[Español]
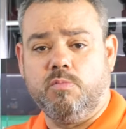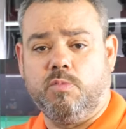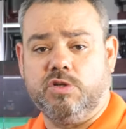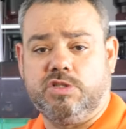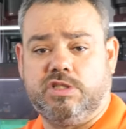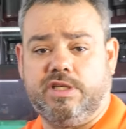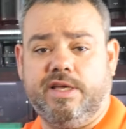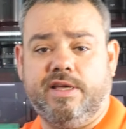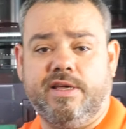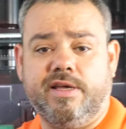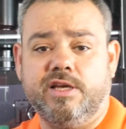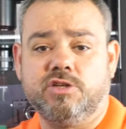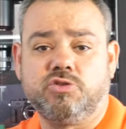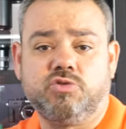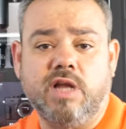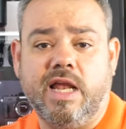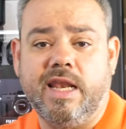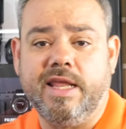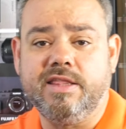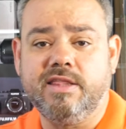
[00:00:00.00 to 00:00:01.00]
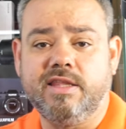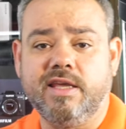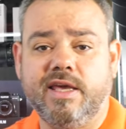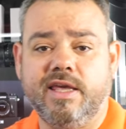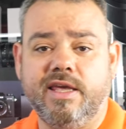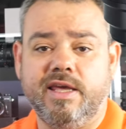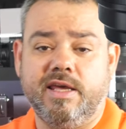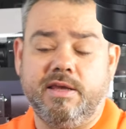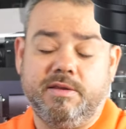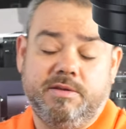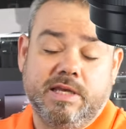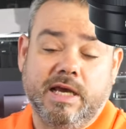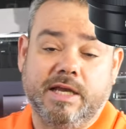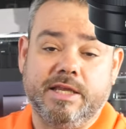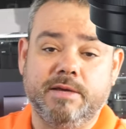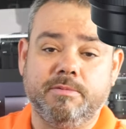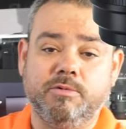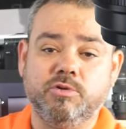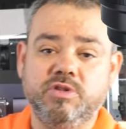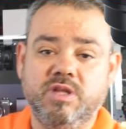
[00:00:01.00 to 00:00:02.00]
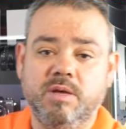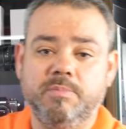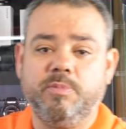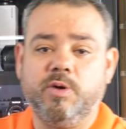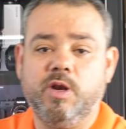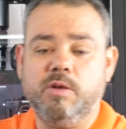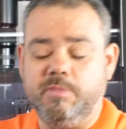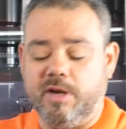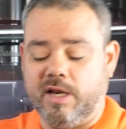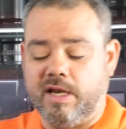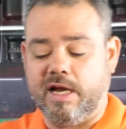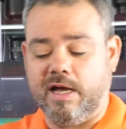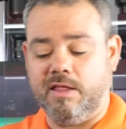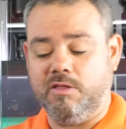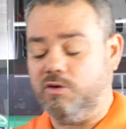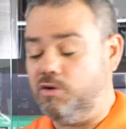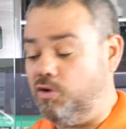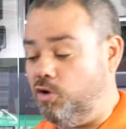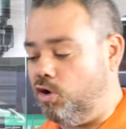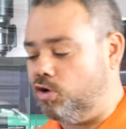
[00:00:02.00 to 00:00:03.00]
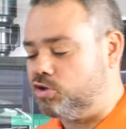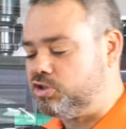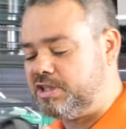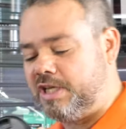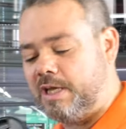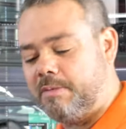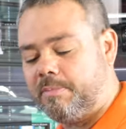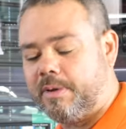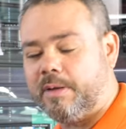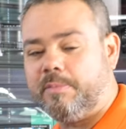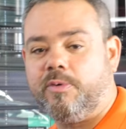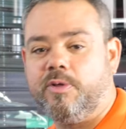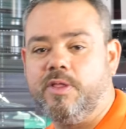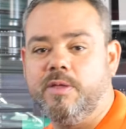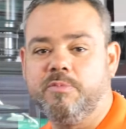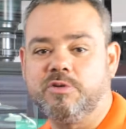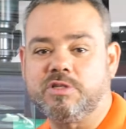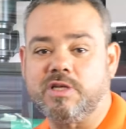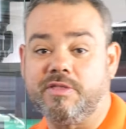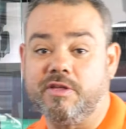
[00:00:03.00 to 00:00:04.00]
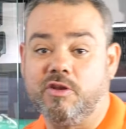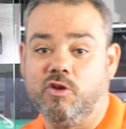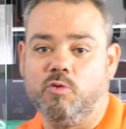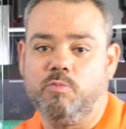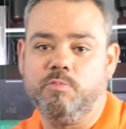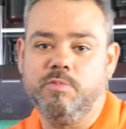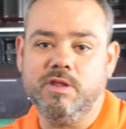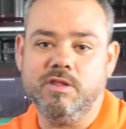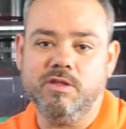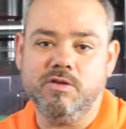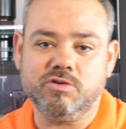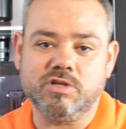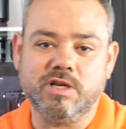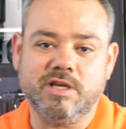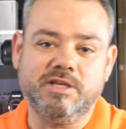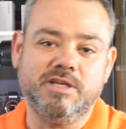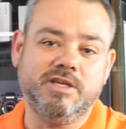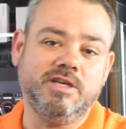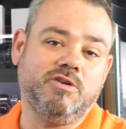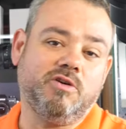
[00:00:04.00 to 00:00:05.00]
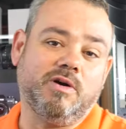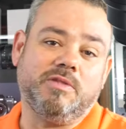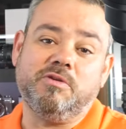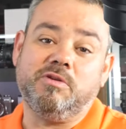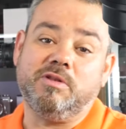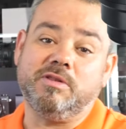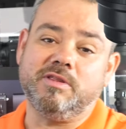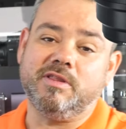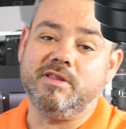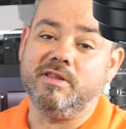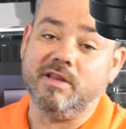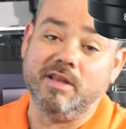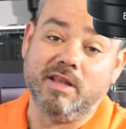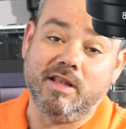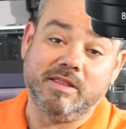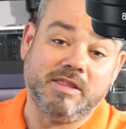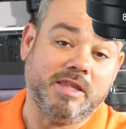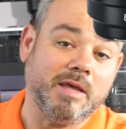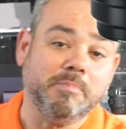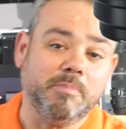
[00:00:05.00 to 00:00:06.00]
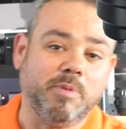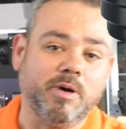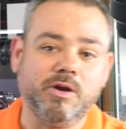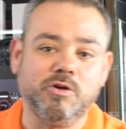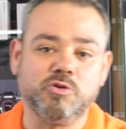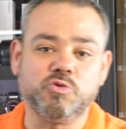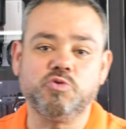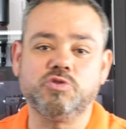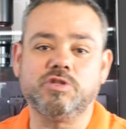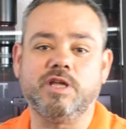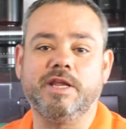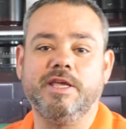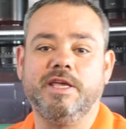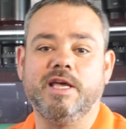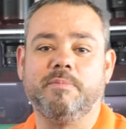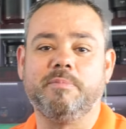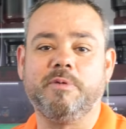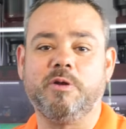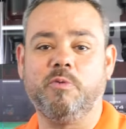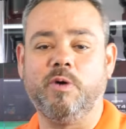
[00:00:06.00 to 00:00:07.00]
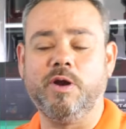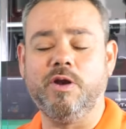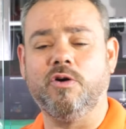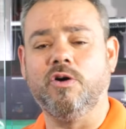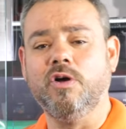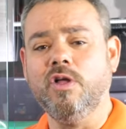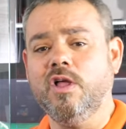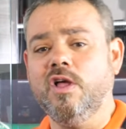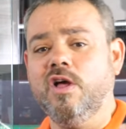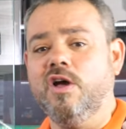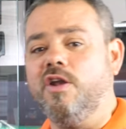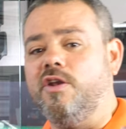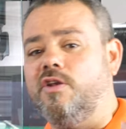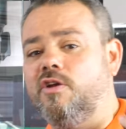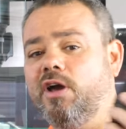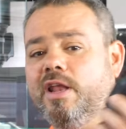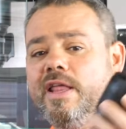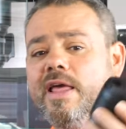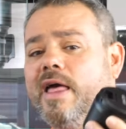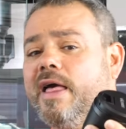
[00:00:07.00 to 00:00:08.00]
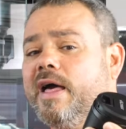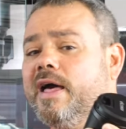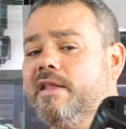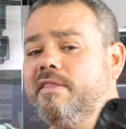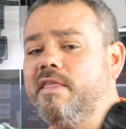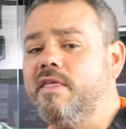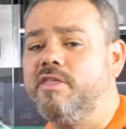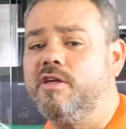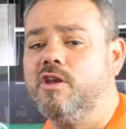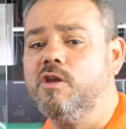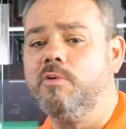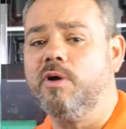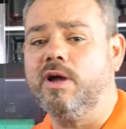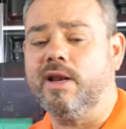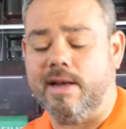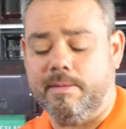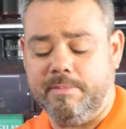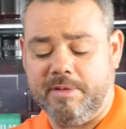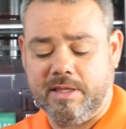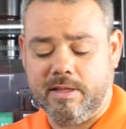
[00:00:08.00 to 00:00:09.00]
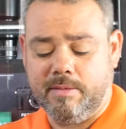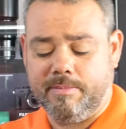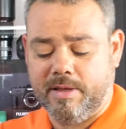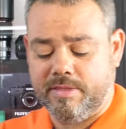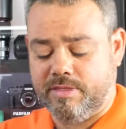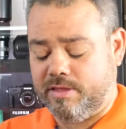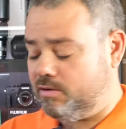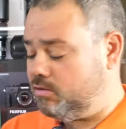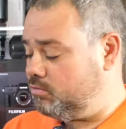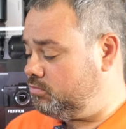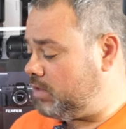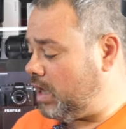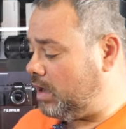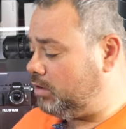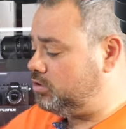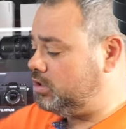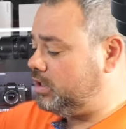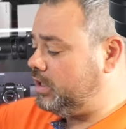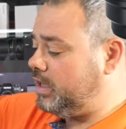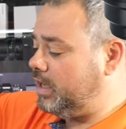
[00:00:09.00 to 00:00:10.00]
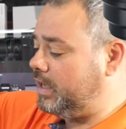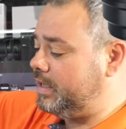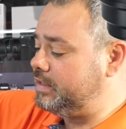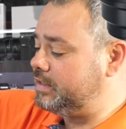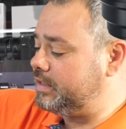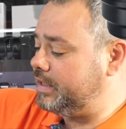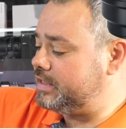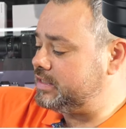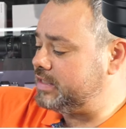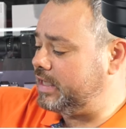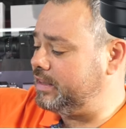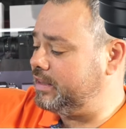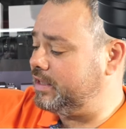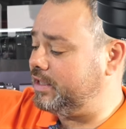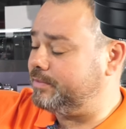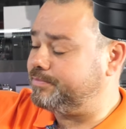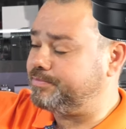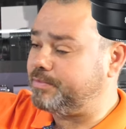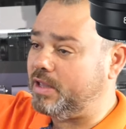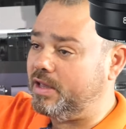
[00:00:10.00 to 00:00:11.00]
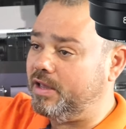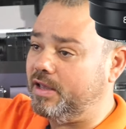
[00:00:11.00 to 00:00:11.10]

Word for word: Pues sí, es una lente que ya lleva un tiempo en el mercado, no siempre podemos hacer los vídeos allí con el, tiempo que nos gustaría, pero bueno, no quería dejar de hacerlo porque realmente me parece una óptica interesante.